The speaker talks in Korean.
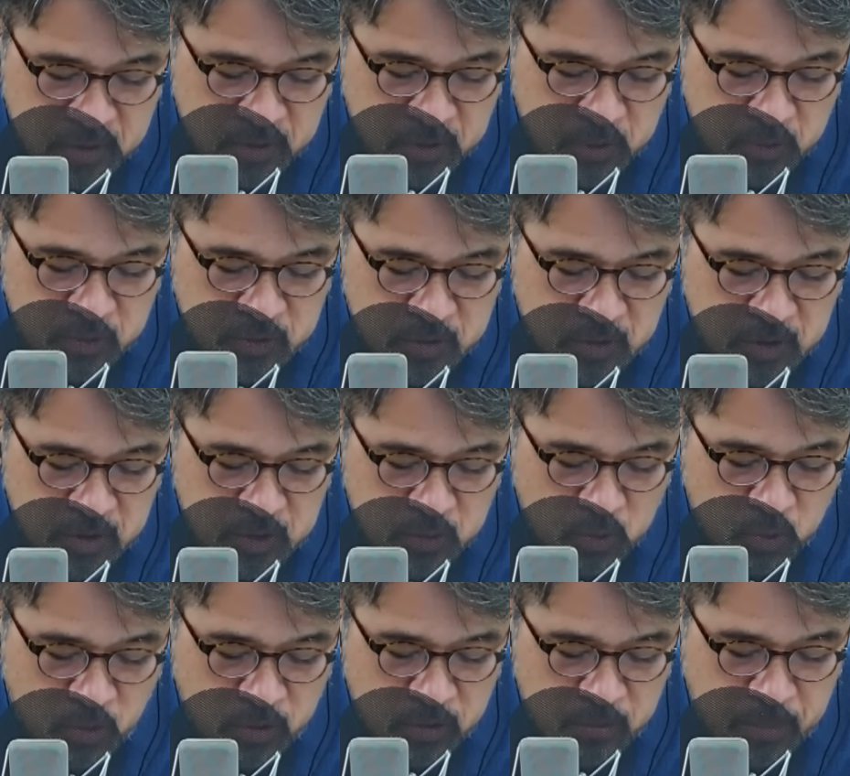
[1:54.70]
그리고 이제 이
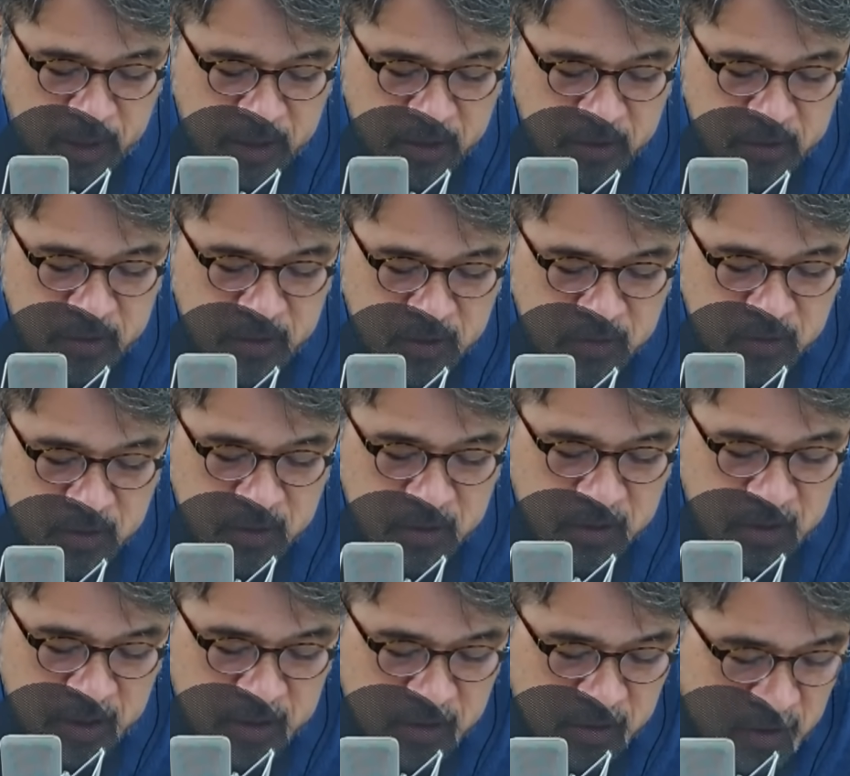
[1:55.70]
돈을 마련을 했어야
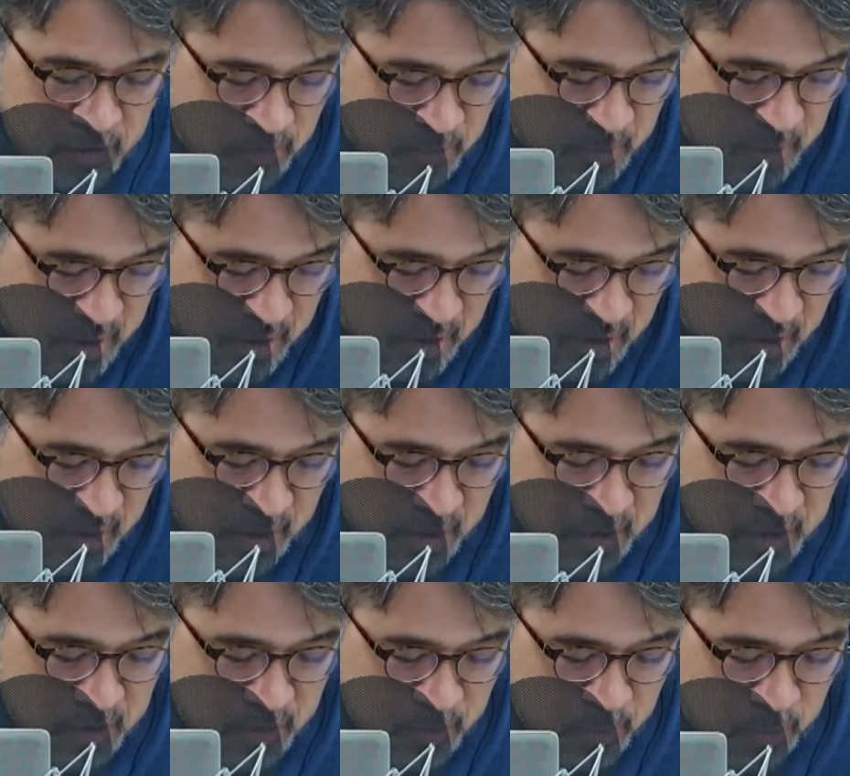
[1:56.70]
될 거 아니겠습니까?
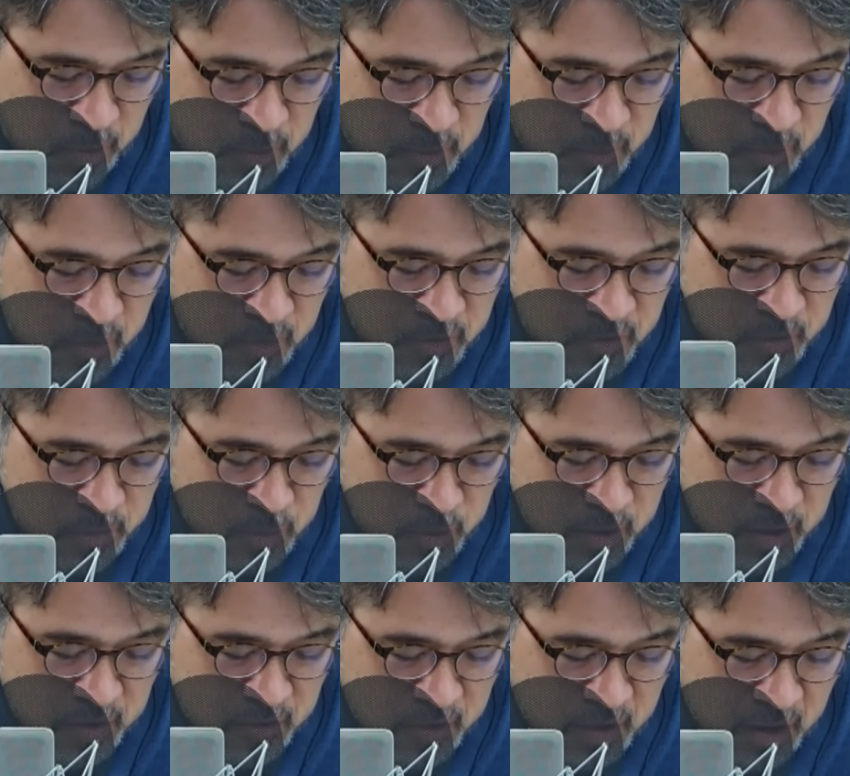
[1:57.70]
스폰서로
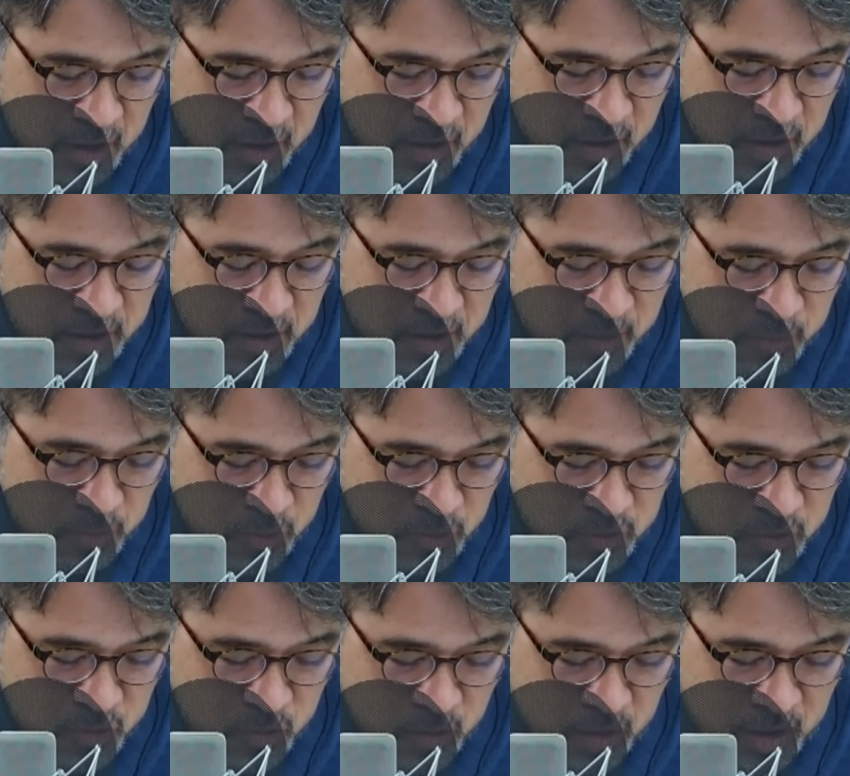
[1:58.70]
지목된 사업가 김모
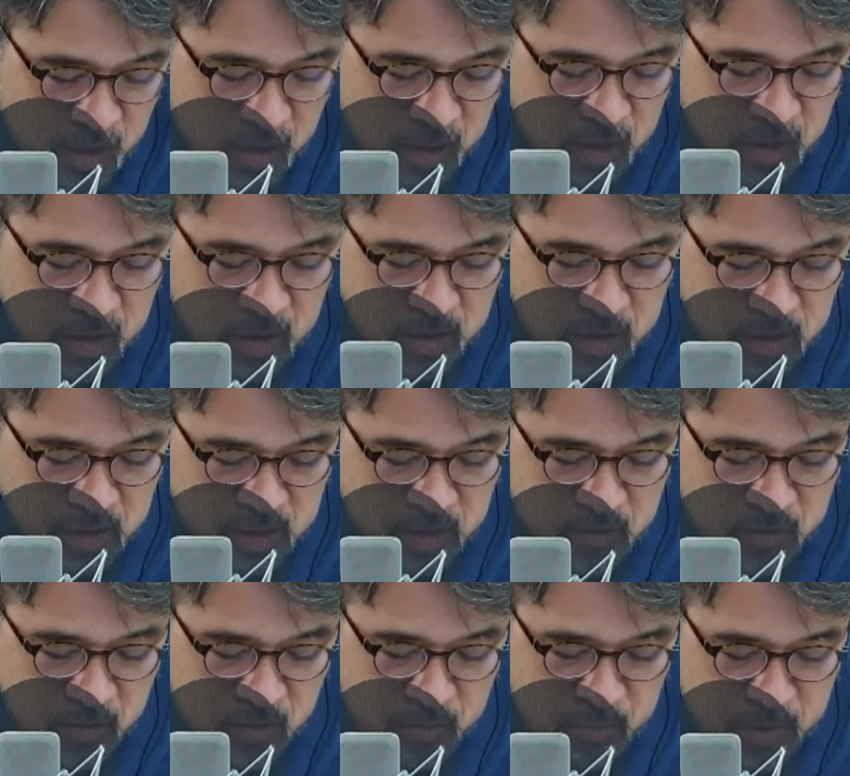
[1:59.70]
씨와
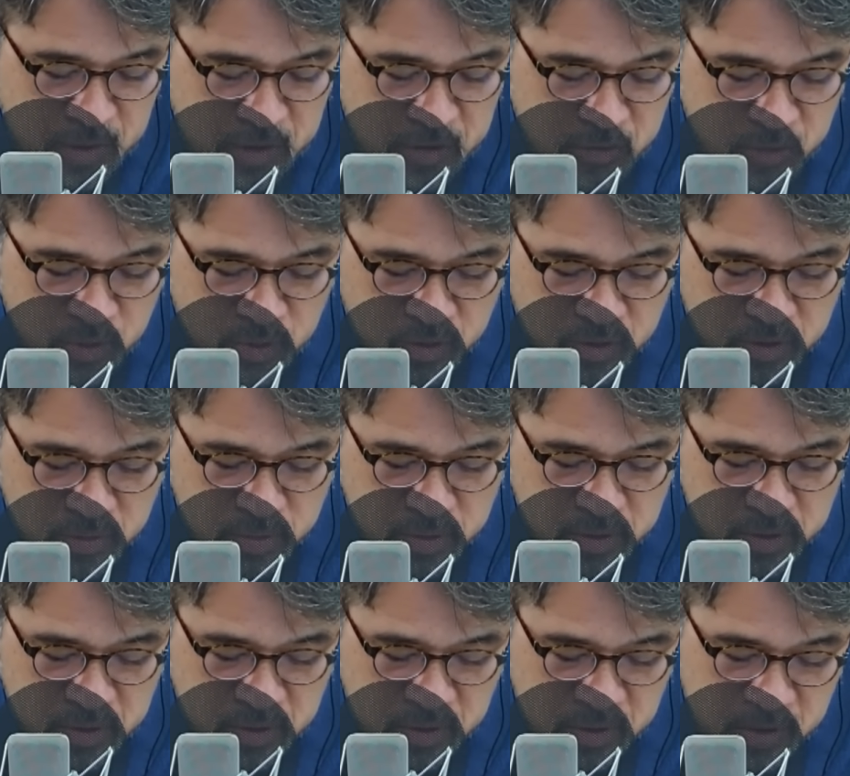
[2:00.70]
이성만
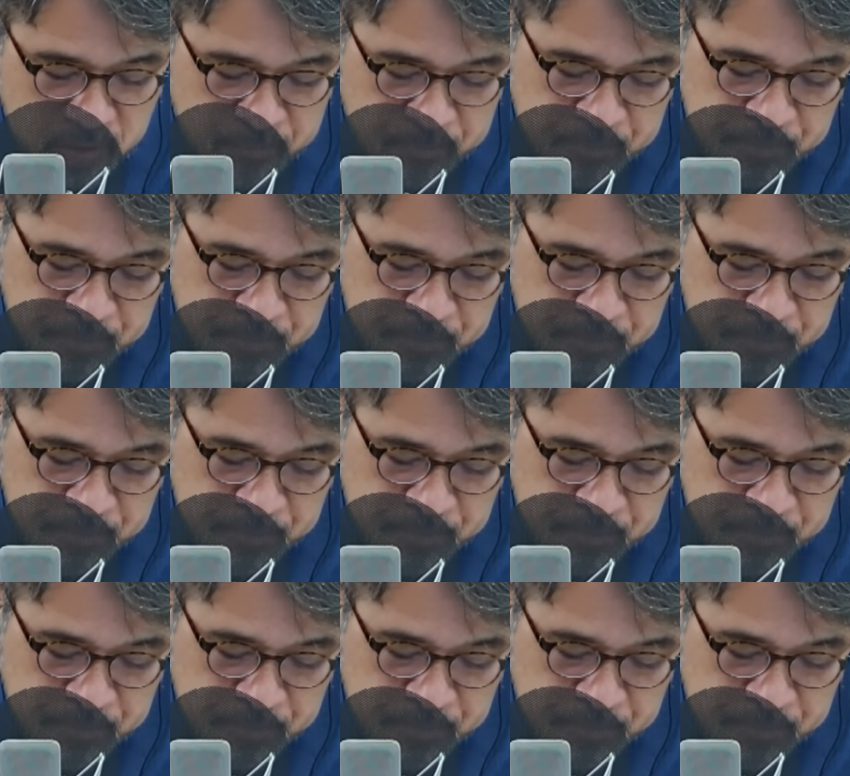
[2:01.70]
의원으로부터